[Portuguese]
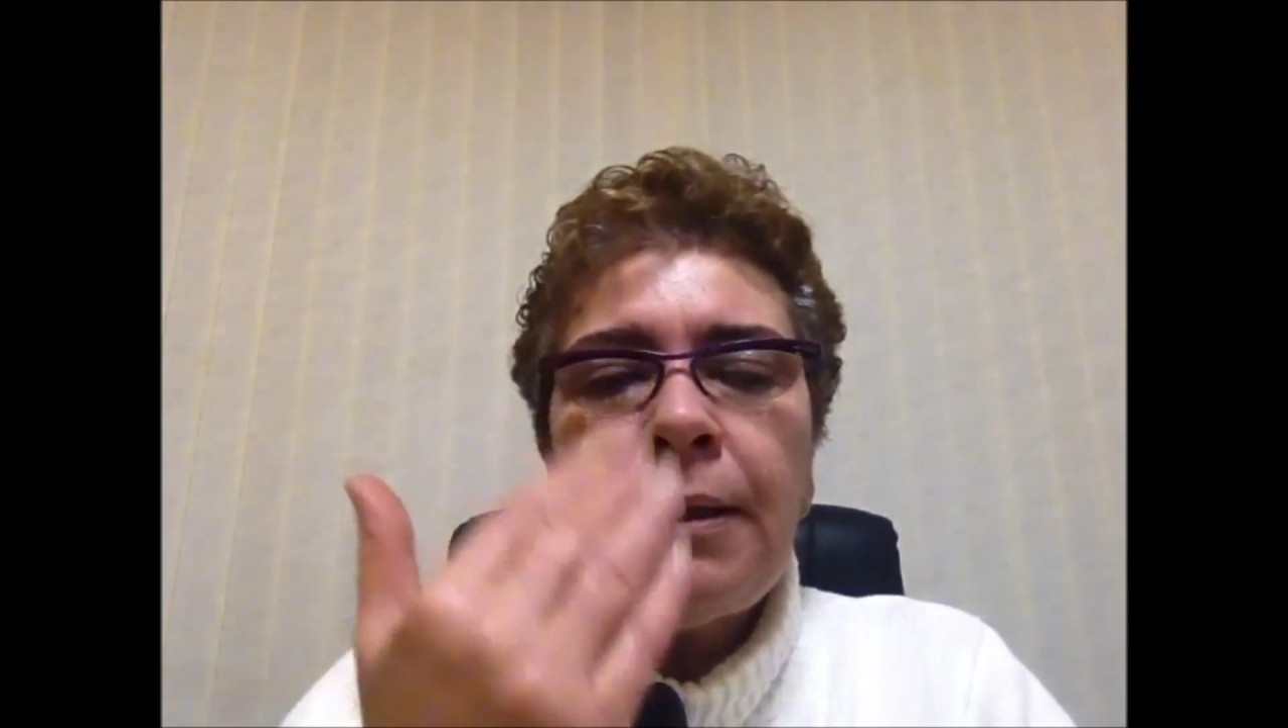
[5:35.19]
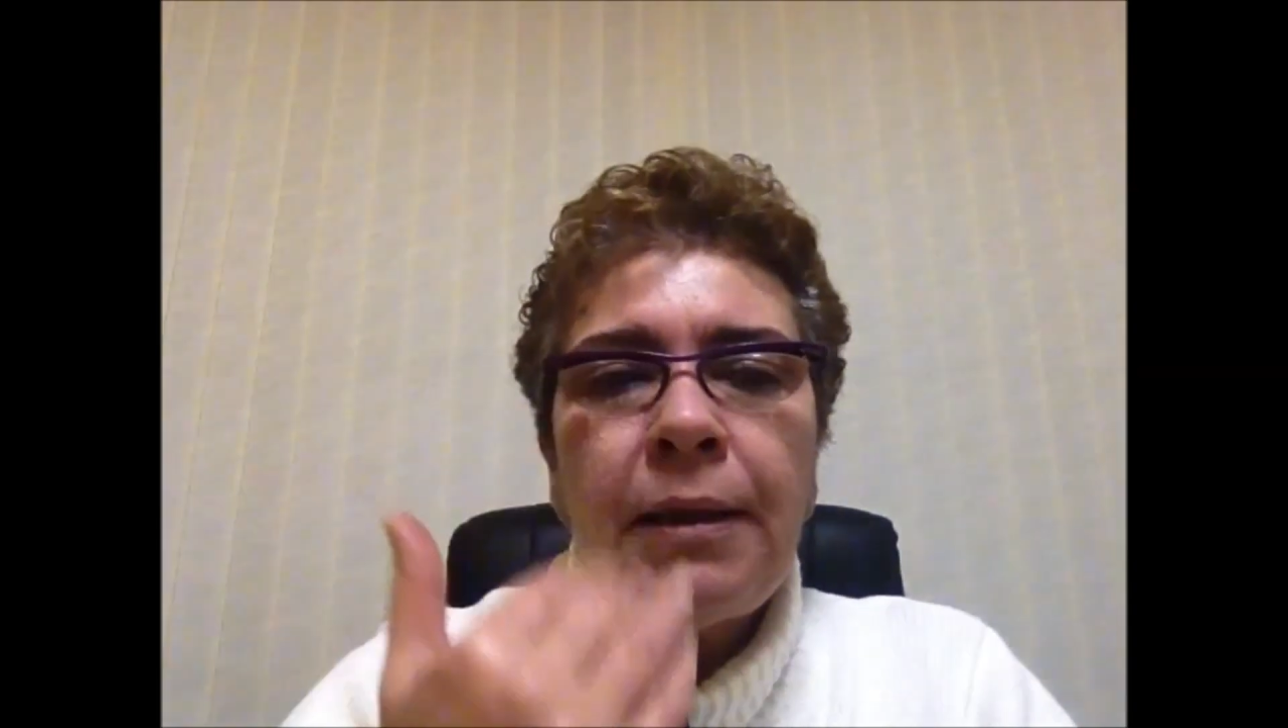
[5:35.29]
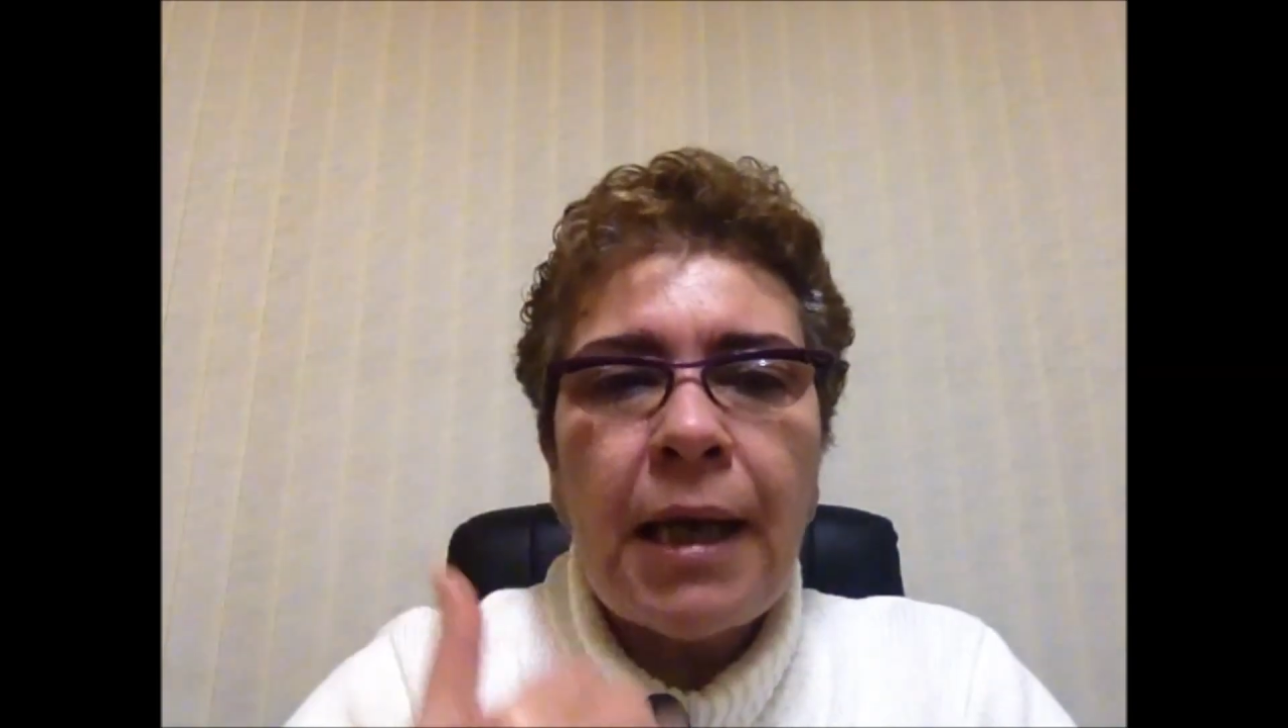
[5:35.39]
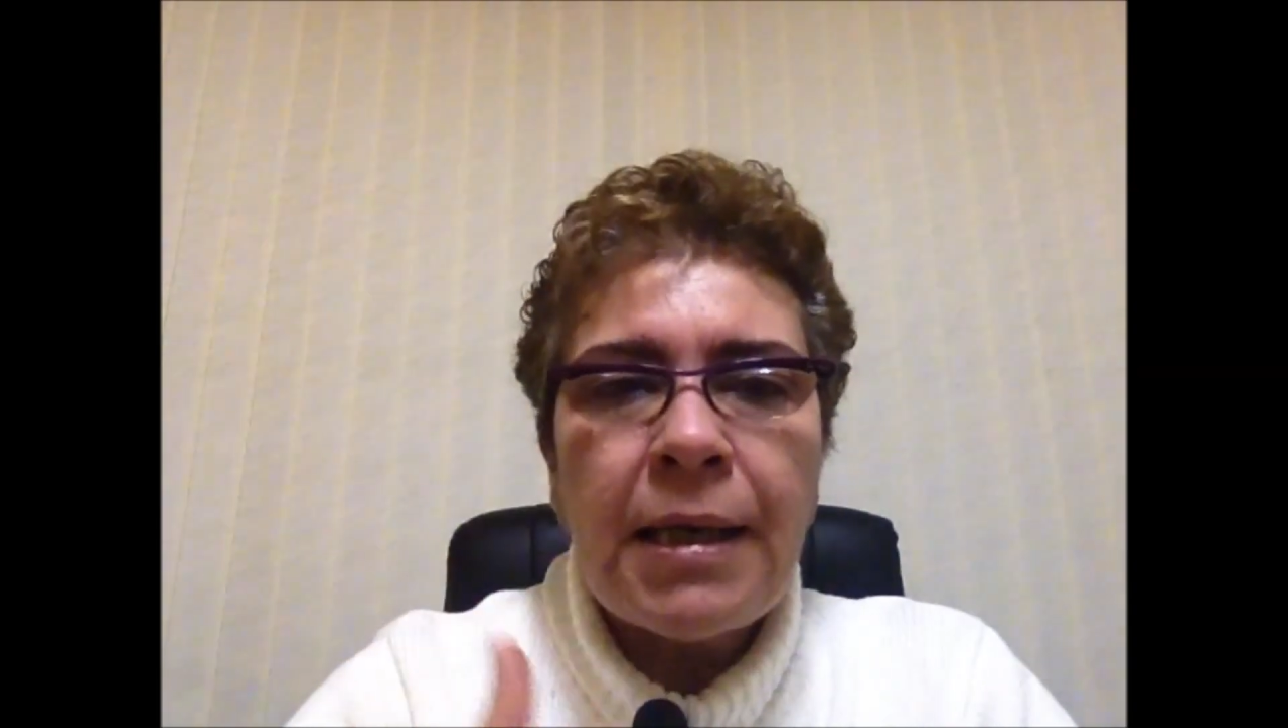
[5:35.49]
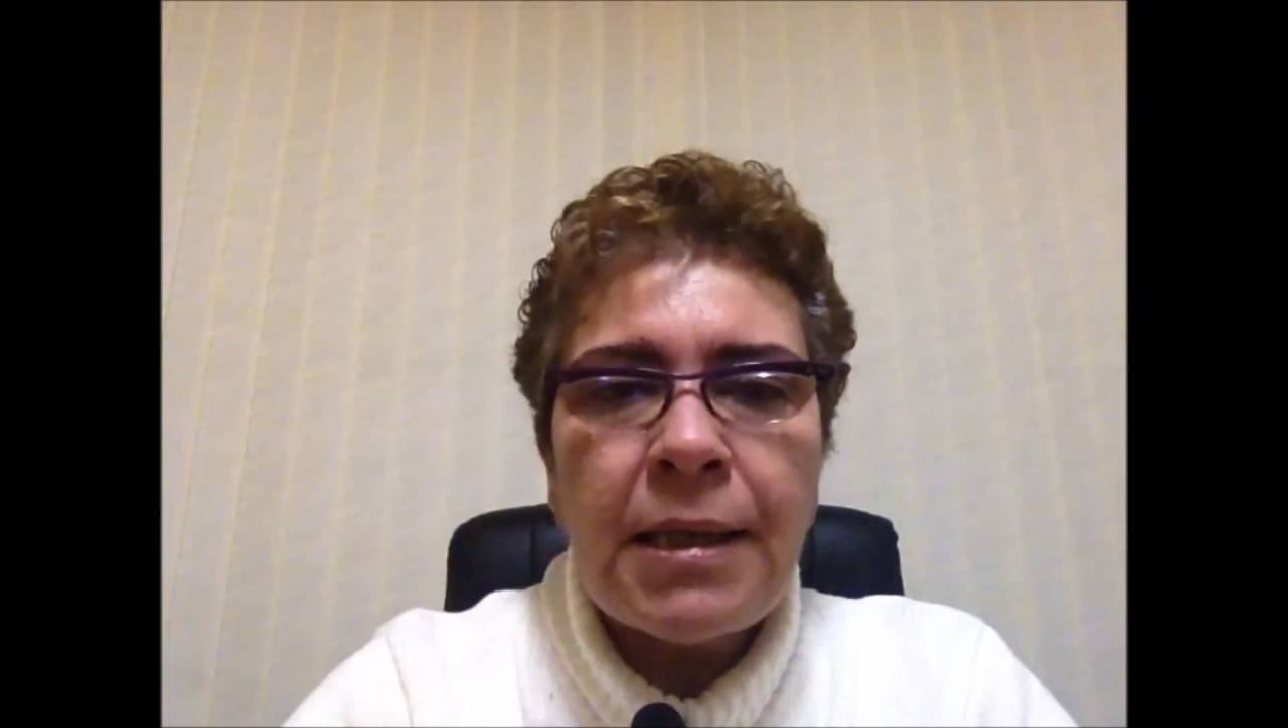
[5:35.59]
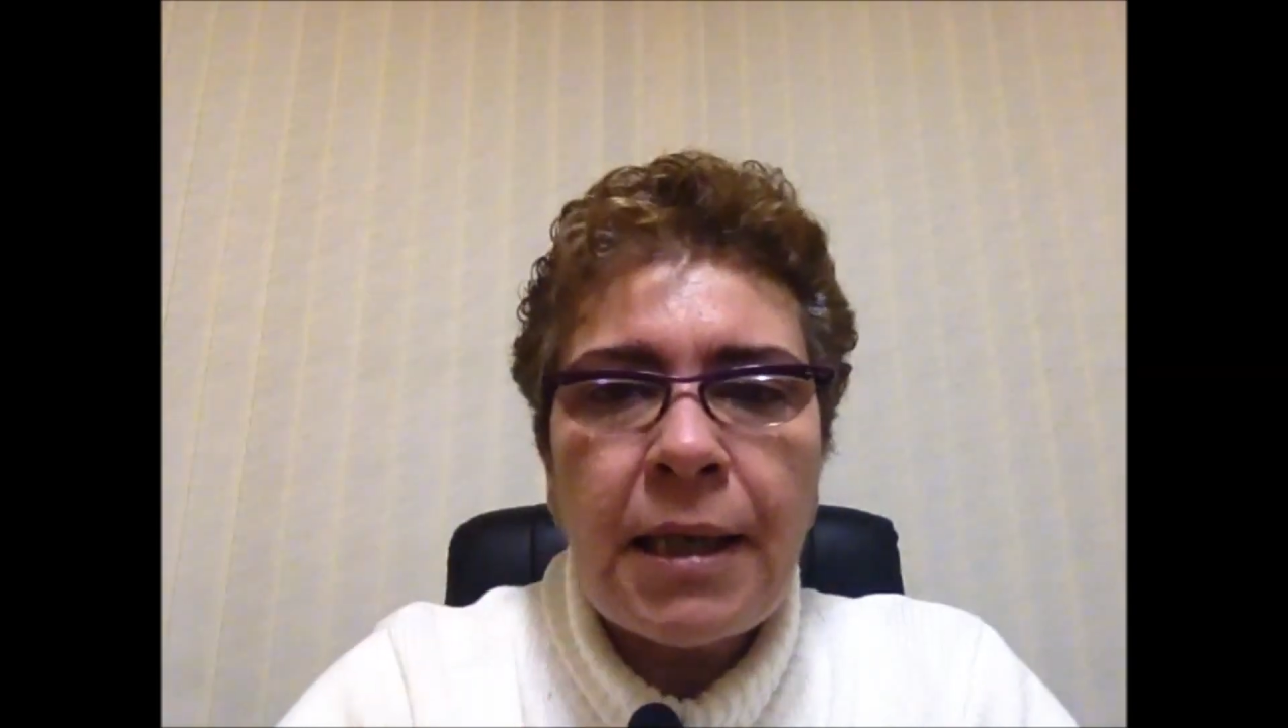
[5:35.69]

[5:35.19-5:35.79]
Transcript: das